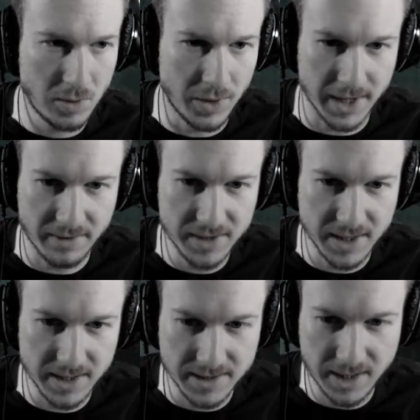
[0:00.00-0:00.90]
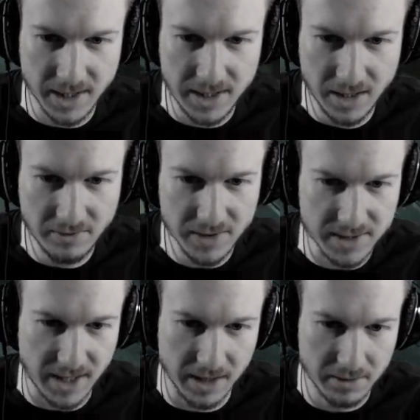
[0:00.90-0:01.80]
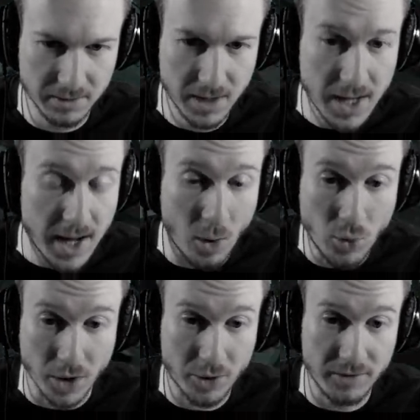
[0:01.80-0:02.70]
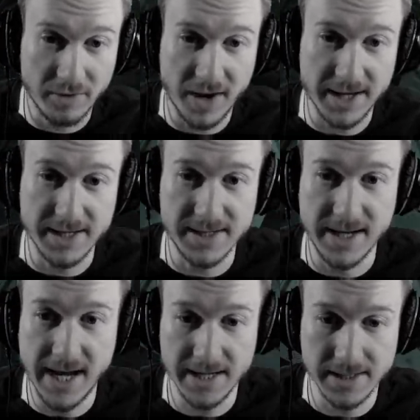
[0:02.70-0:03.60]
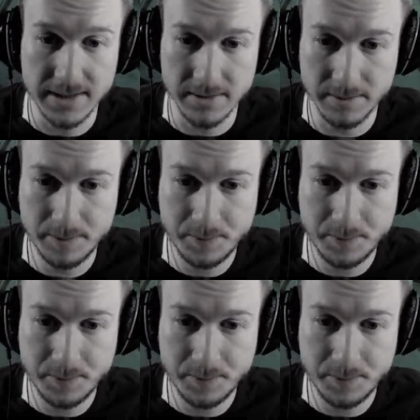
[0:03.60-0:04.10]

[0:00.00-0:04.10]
Oh ja, da wird ja sicher irgendwas gehen. Oh, da können wir vielleicht die CD einsetzen.